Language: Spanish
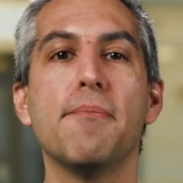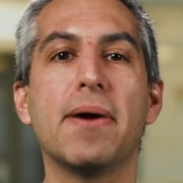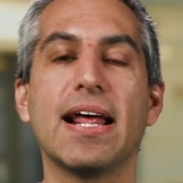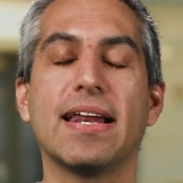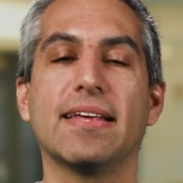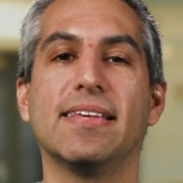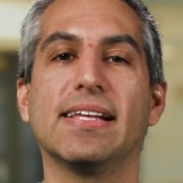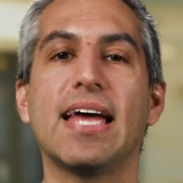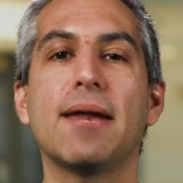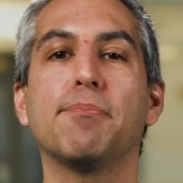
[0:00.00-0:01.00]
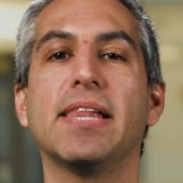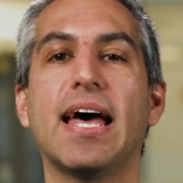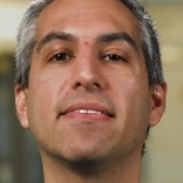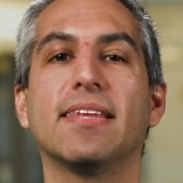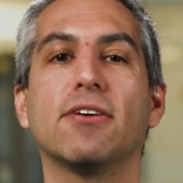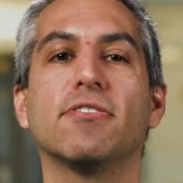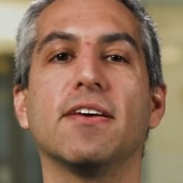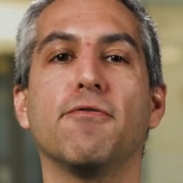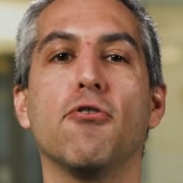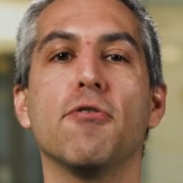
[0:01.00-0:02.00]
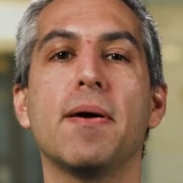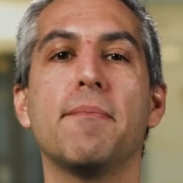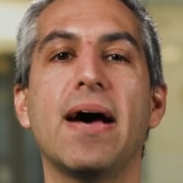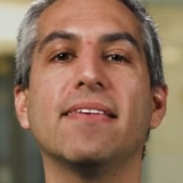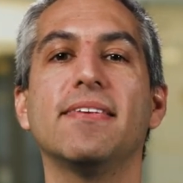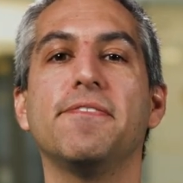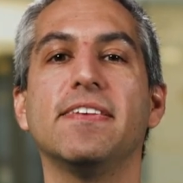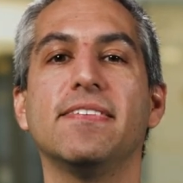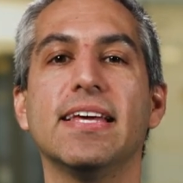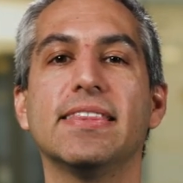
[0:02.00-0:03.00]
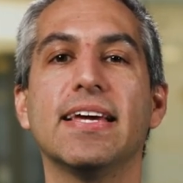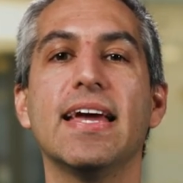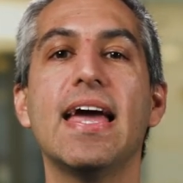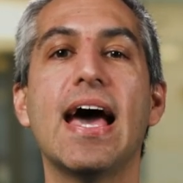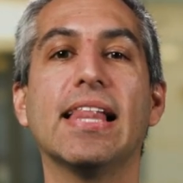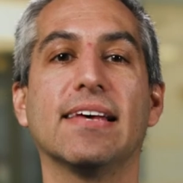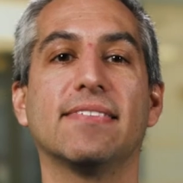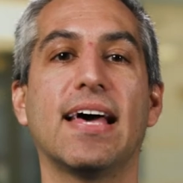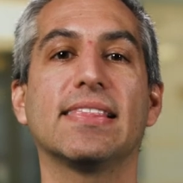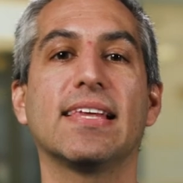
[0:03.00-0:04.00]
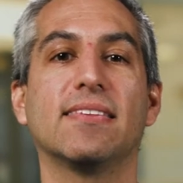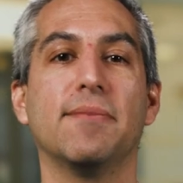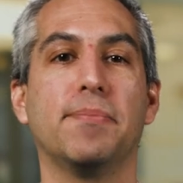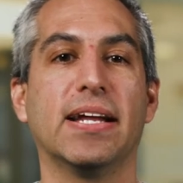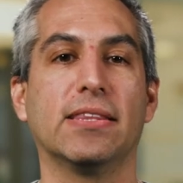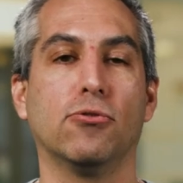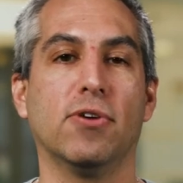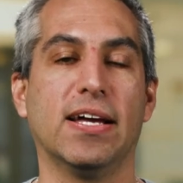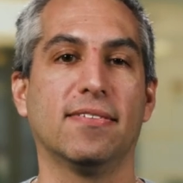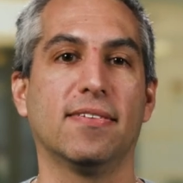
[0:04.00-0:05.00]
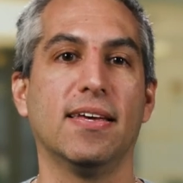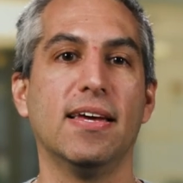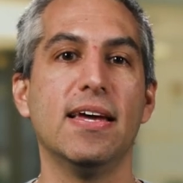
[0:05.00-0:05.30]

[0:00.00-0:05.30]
para reciclar plásticos de forma más eficiente a las altas temperaturas.